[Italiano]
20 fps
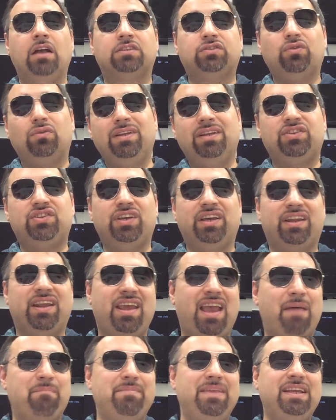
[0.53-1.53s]

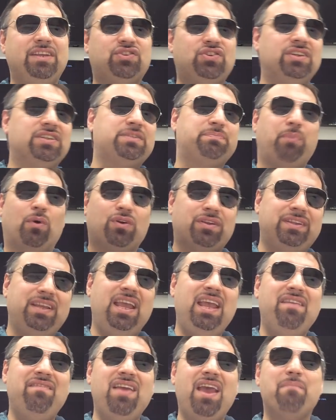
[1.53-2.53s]
Sudigeri amici
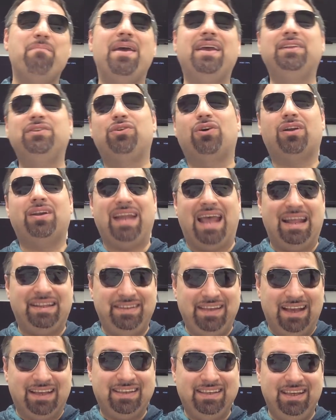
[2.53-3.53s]
sportivi e
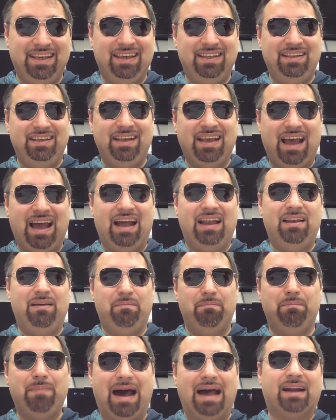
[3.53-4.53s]
bentornati a Chiedi al
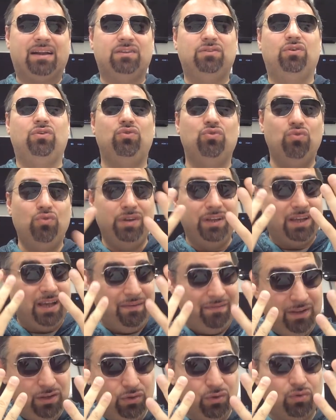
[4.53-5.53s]
Bardo, l'unica
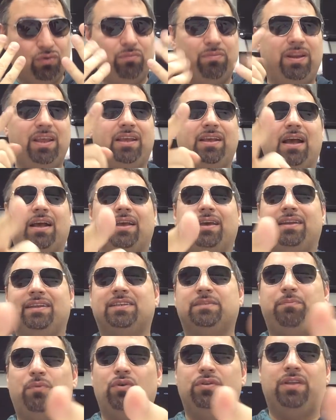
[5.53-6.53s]
videorubrica che
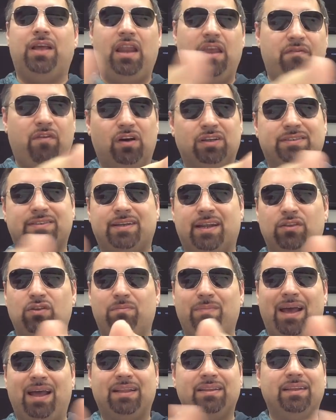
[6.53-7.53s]
risponde alle vostre
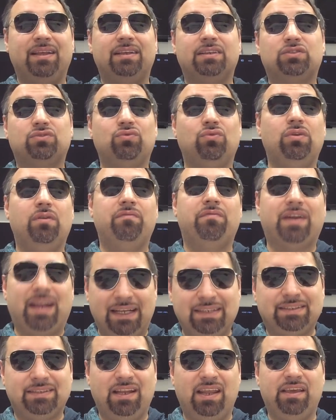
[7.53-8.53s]
domande sul
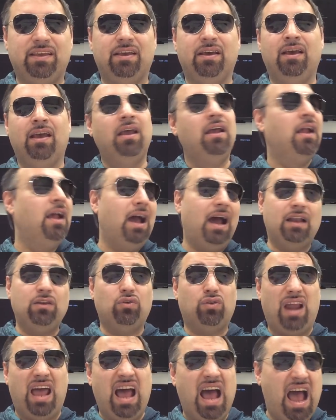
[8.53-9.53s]
wrestling.
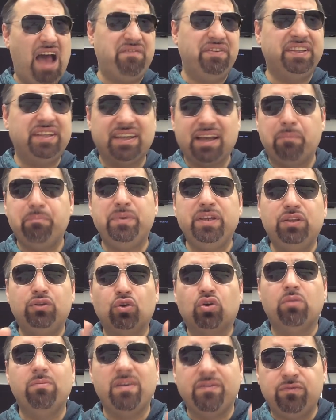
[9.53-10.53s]
Allora, avete
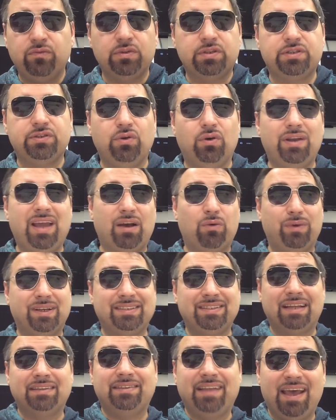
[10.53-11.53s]
capito come funziona
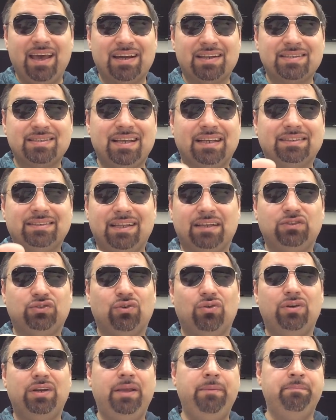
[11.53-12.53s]
questa terza
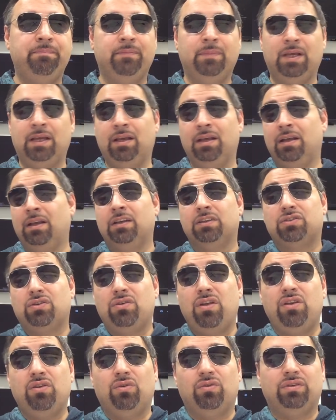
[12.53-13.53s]
stagione?
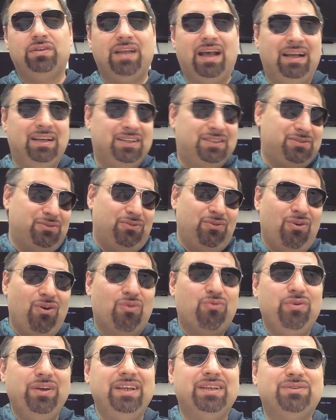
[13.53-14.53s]
Sono in onda,
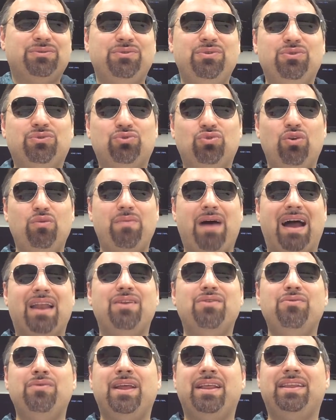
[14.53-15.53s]
sono qui su YouTube al
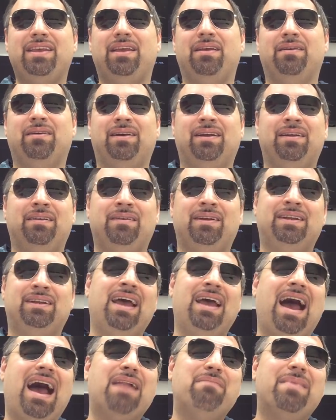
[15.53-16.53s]
lunedì,
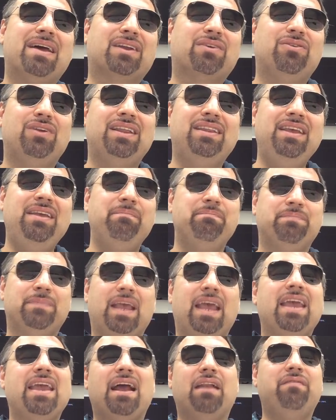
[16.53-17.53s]
al mercoledì
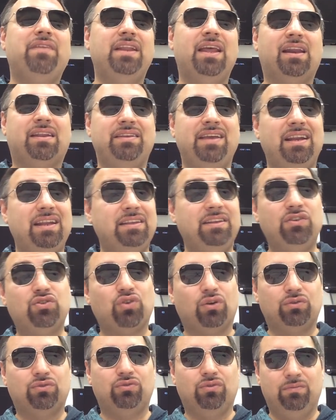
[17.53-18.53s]
e al venerdì alle
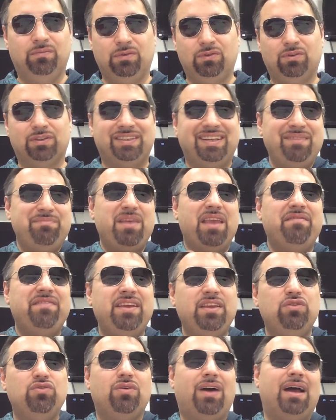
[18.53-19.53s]
18. Così i miei
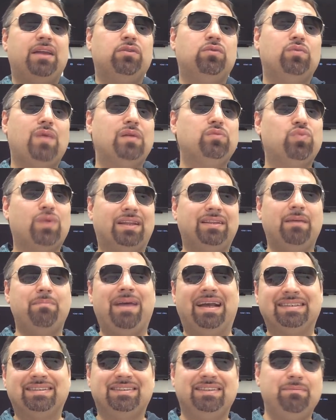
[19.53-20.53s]
video hanno una durata
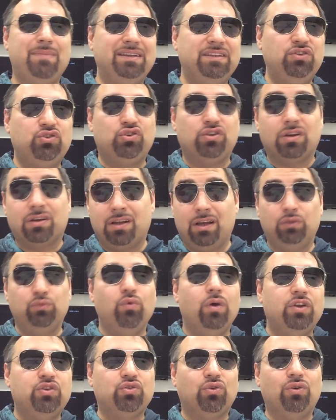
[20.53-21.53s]
massima di circa
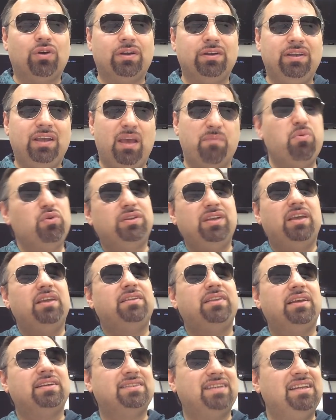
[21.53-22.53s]
due giorni e
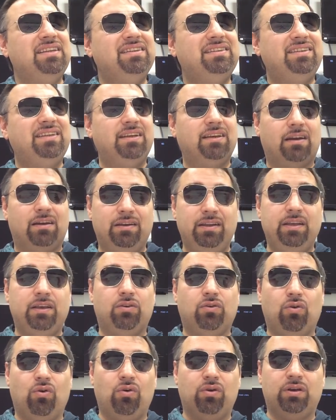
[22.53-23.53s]
potete
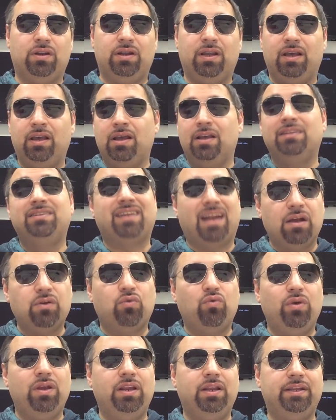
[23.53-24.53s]
sentirli con
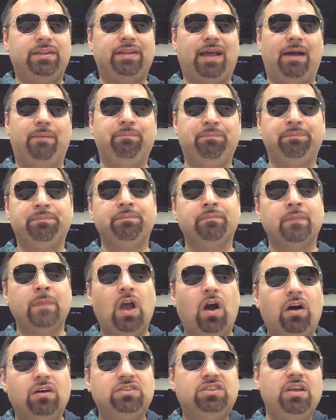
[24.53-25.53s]
tranquillità.
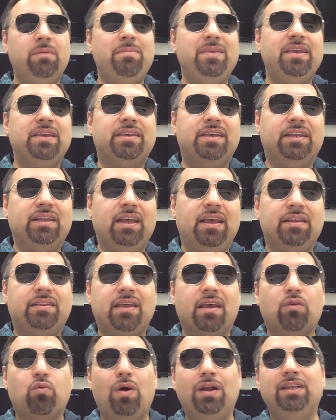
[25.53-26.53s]
Oggi mi
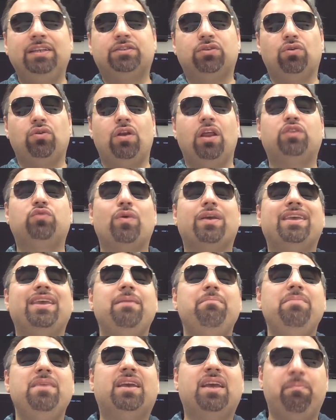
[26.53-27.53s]
chiedete quali sono le tue
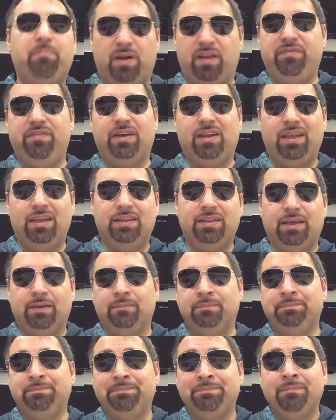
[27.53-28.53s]
gimmick
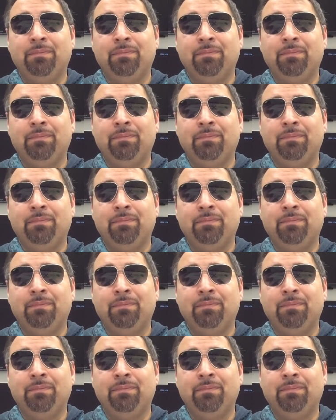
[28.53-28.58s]
preferite?